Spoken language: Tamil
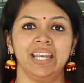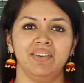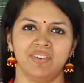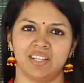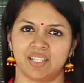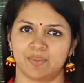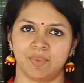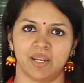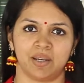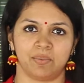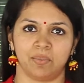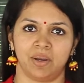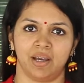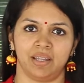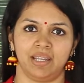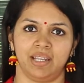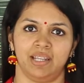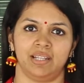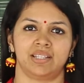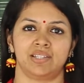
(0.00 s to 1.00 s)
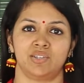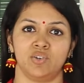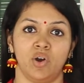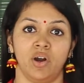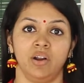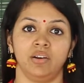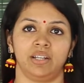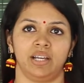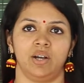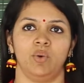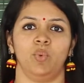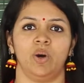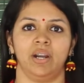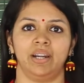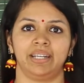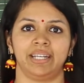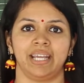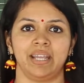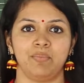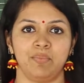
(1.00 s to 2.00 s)
இன்வெஸ்ட்மெண்ட் மாதிரி இட்ஸ் நாட் அ
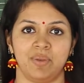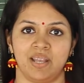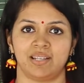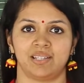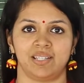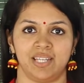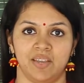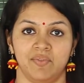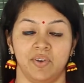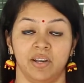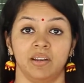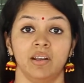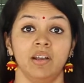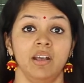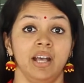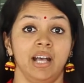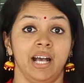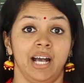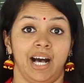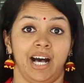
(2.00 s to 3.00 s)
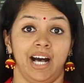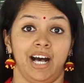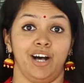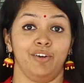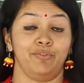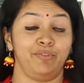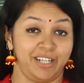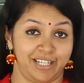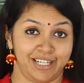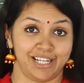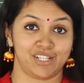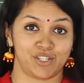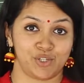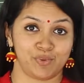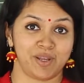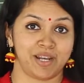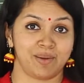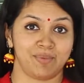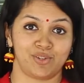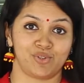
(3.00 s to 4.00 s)
ஒன் டைம் பேஸ்ட் ஈவெண்ட்
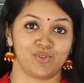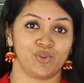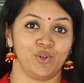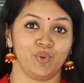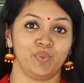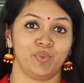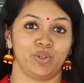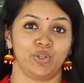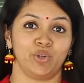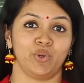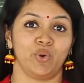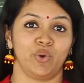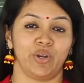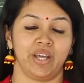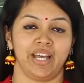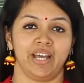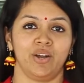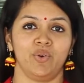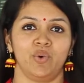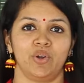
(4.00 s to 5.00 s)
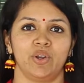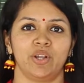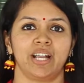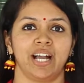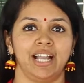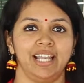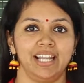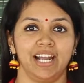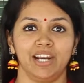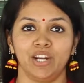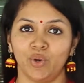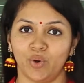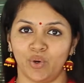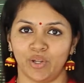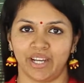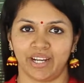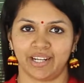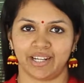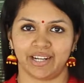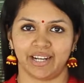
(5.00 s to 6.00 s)
ஃபிட்னஸ்னுமே நம்ம சொல்லும்போது கூட ஒரு கல்யாணம்
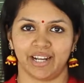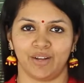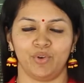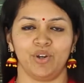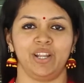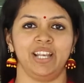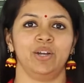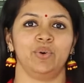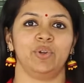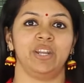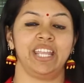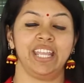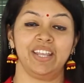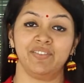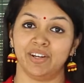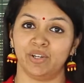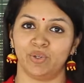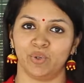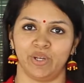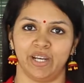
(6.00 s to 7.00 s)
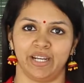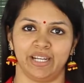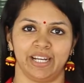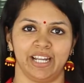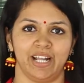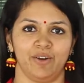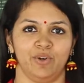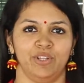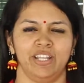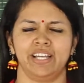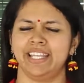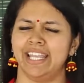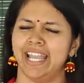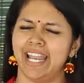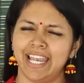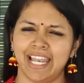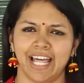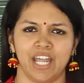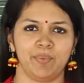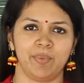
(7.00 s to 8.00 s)
ஓரியன்டாவோ இல்லை ஒரு ஈவெண்ட் ஓரியன்டாவோ தான்
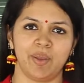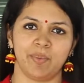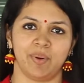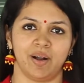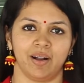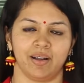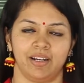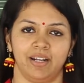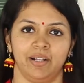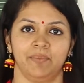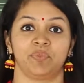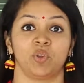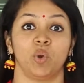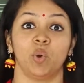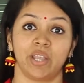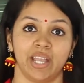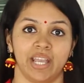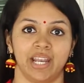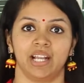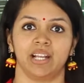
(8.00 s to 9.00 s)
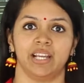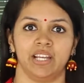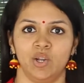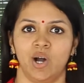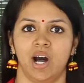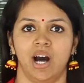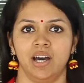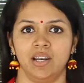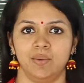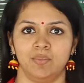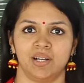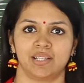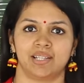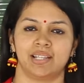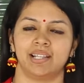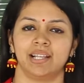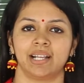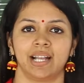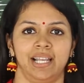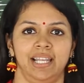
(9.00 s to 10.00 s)
எல்லாருமே பார்க்குறாங்க ஓகே எனக்கு இன்னும் ஆறு
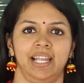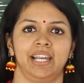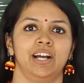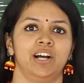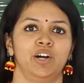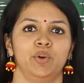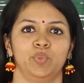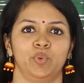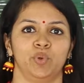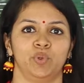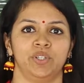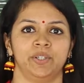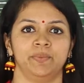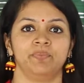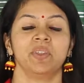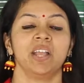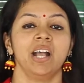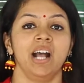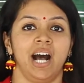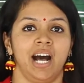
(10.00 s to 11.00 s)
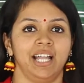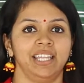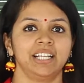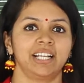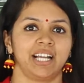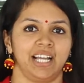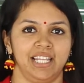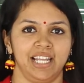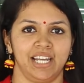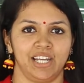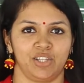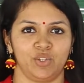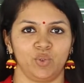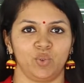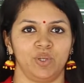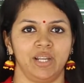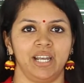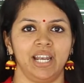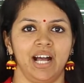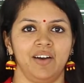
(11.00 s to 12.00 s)
மாதத்தில் கல்யாணம் ஆக போகுது அந்த
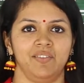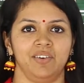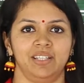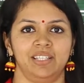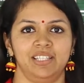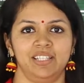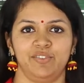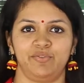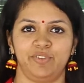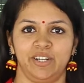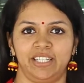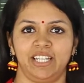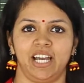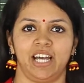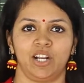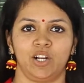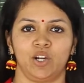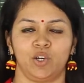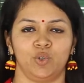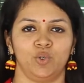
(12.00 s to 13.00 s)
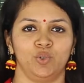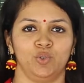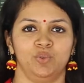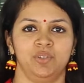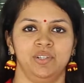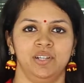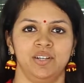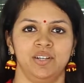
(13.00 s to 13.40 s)
கல்யாணத்துக்குள்ளே நான் வந்து ஃபிட்டாக இருக்கணும்